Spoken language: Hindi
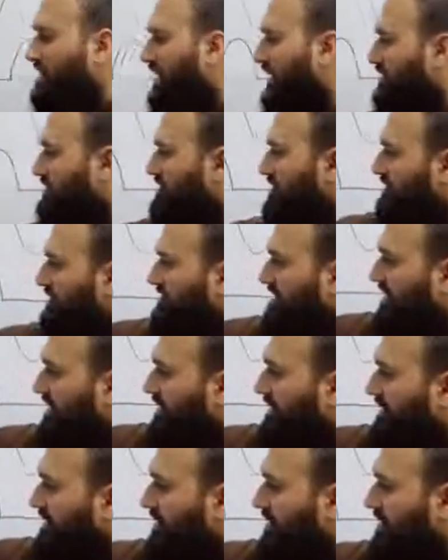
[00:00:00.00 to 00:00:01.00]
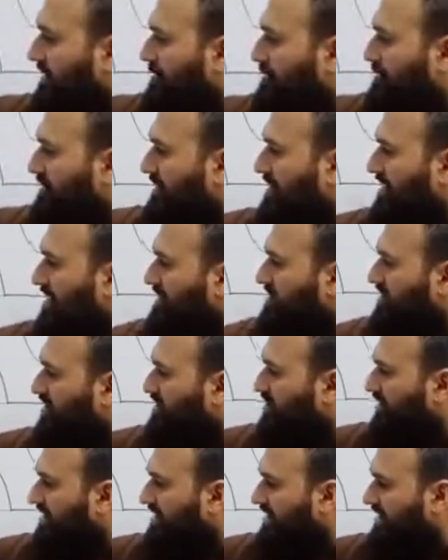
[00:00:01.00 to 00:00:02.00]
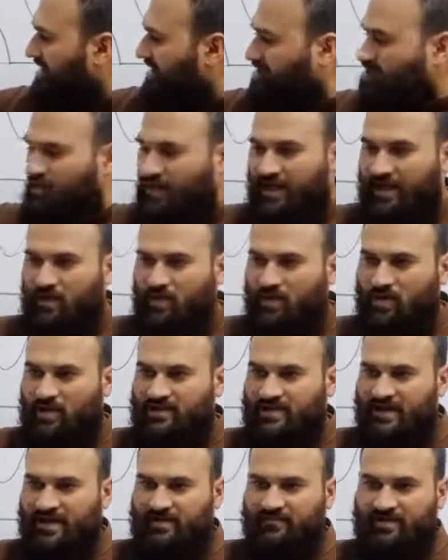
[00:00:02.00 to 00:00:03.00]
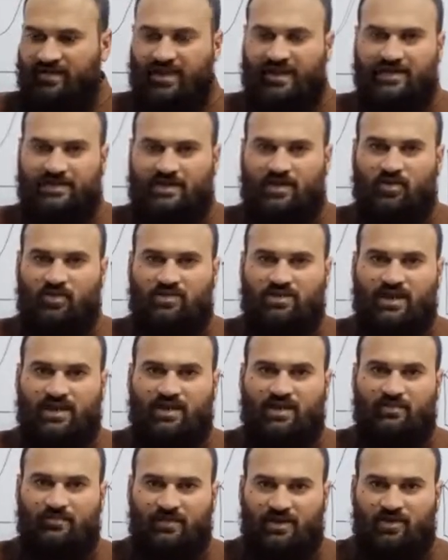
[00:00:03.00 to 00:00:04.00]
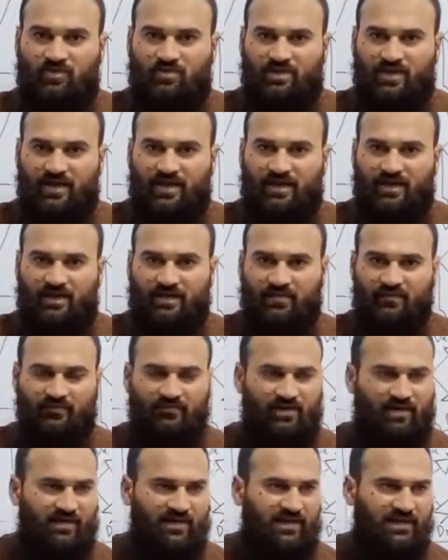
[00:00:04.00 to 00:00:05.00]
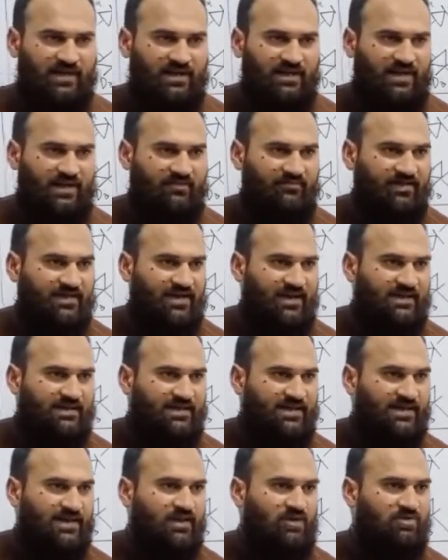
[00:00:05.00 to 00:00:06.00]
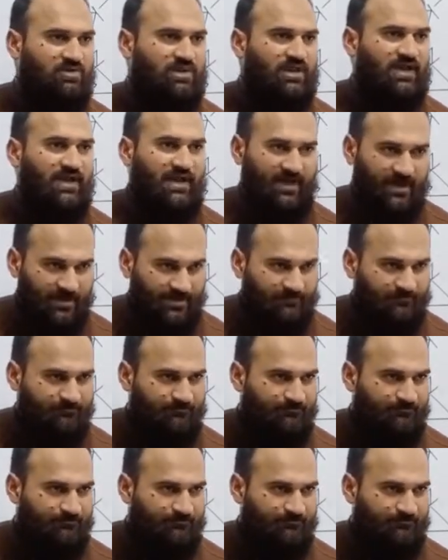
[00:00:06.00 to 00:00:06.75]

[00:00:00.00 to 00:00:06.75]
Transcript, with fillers: अब मुझे बताएं पीएन जंक्शन का ये जो एरो का साइन वाला हिस्सा होता है ये पी होता है वर्टिकल लाइन वाला हिस्सा क्या होता है एन